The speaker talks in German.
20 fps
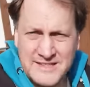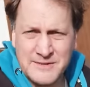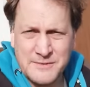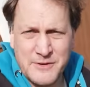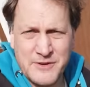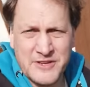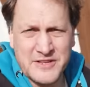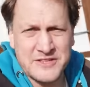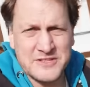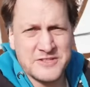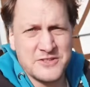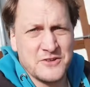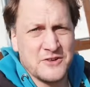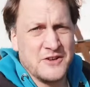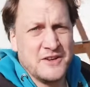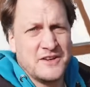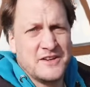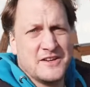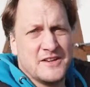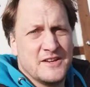sind wir wieder
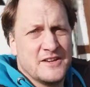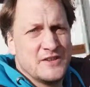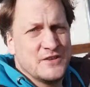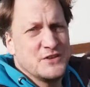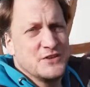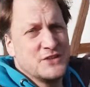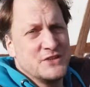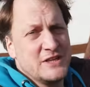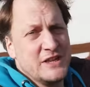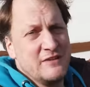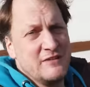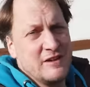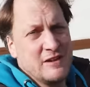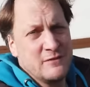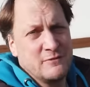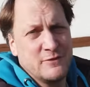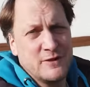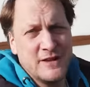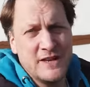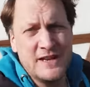zurück, stehe
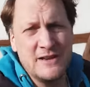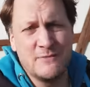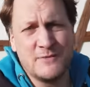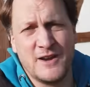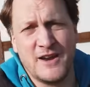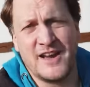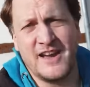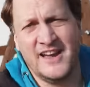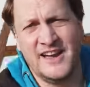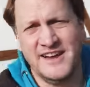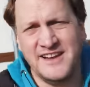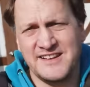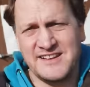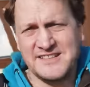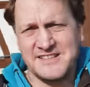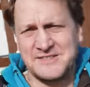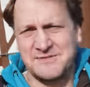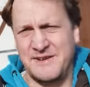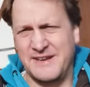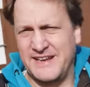wieder vor der Imkerei.
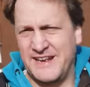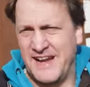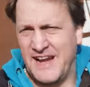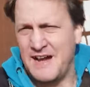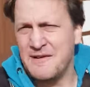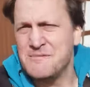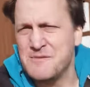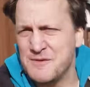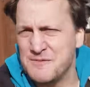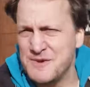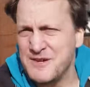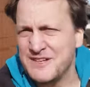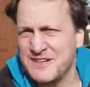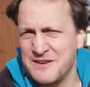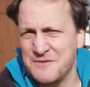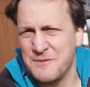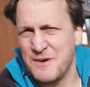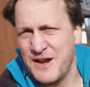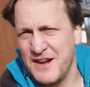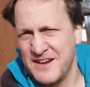Das Wetter haben wir
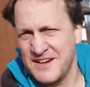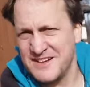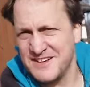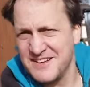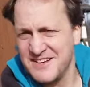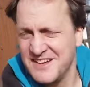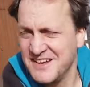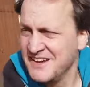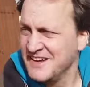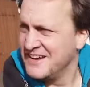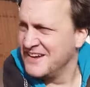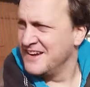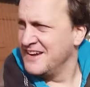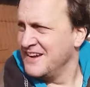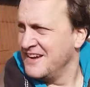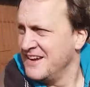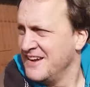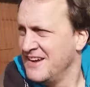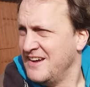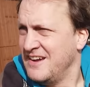mitgebracht.
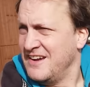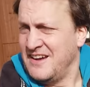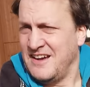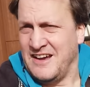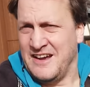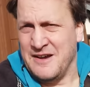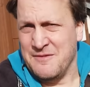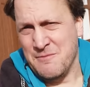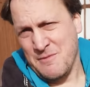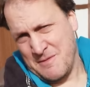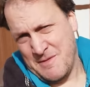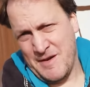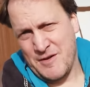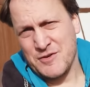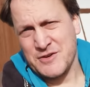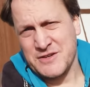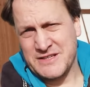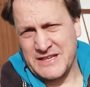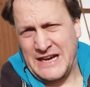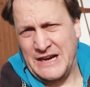Ähm,
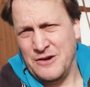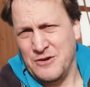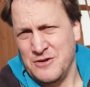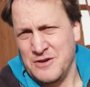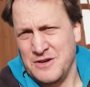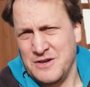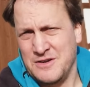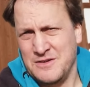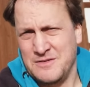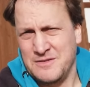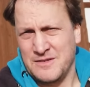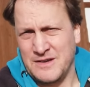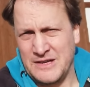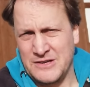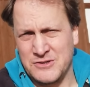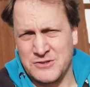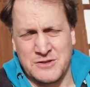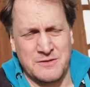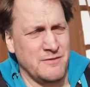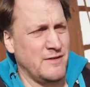bei uns auch
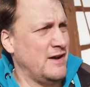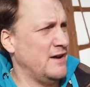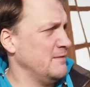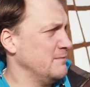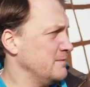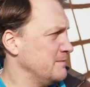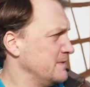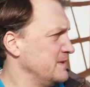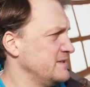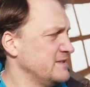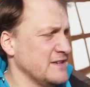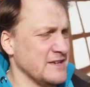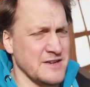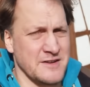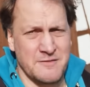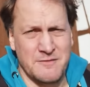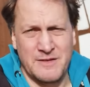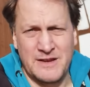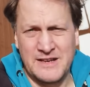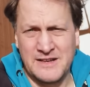ganz schön warm, ein bisschen
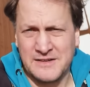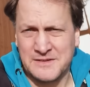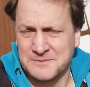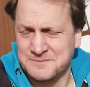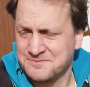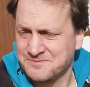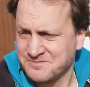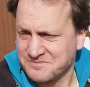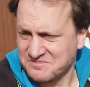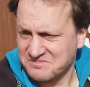ein Wind.